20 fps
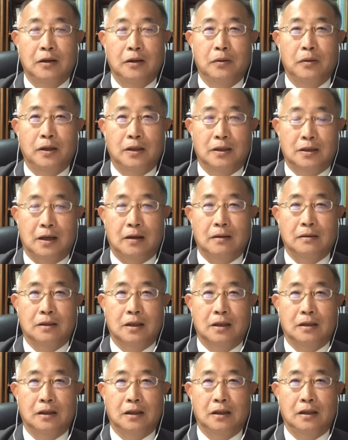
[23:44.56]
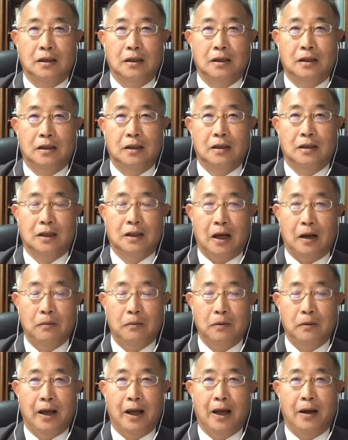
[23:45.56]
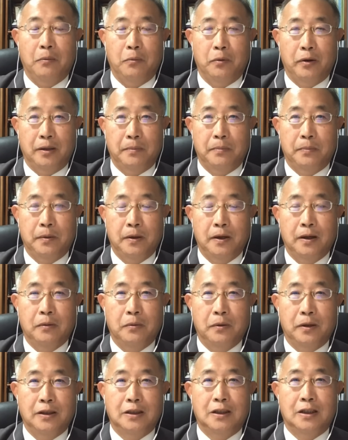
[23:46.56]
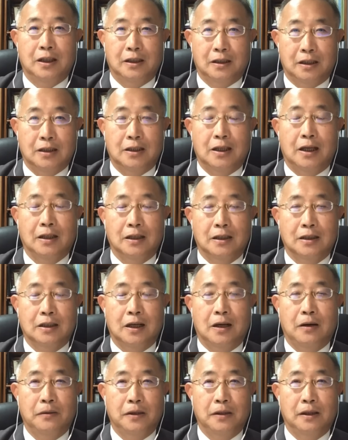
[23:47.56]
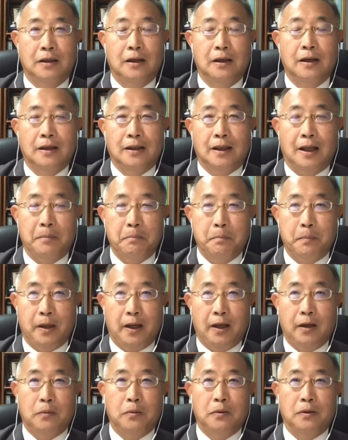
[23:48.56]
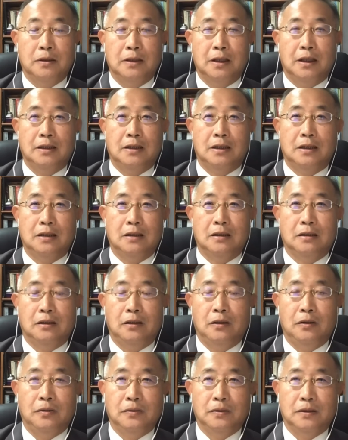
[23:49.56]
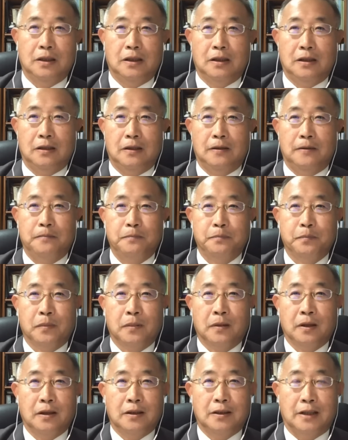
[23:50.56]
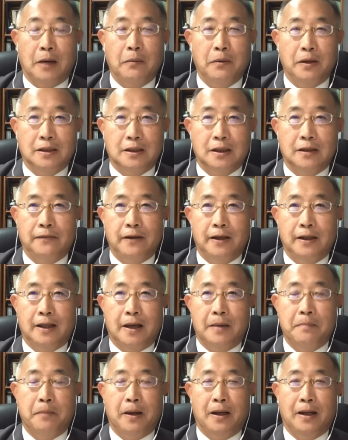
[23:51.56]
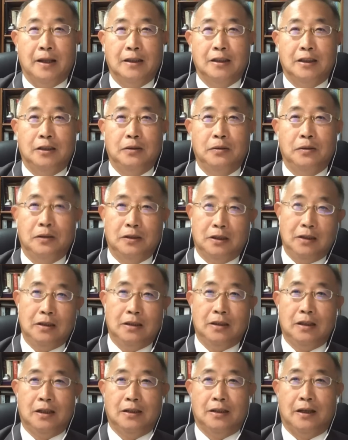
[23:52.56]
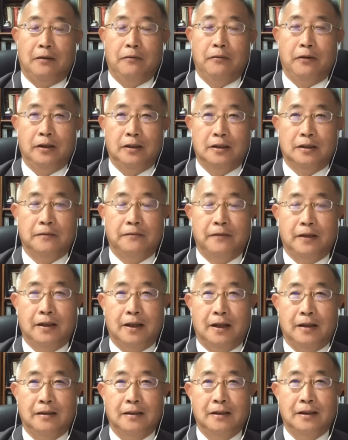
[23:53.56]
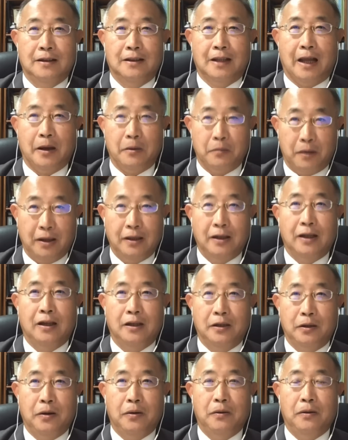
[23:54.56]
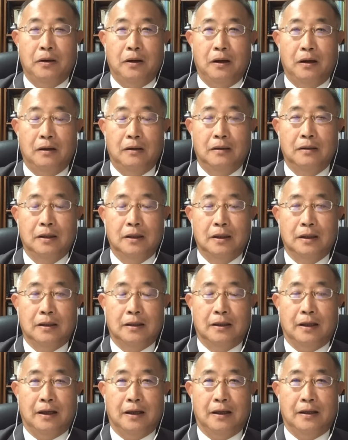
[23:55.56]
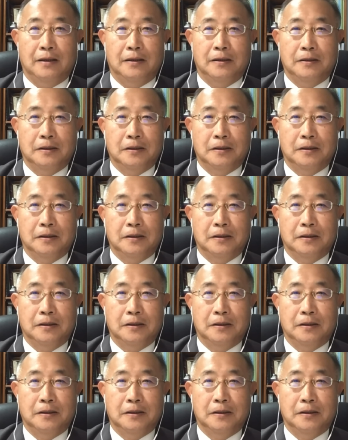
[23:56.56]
会造成一个高压效应威胁的这样的效应。那美国这一次用这个响尾蛇飞弹把它击落，其实这个响尾蛇飞弹台湾也有哦。那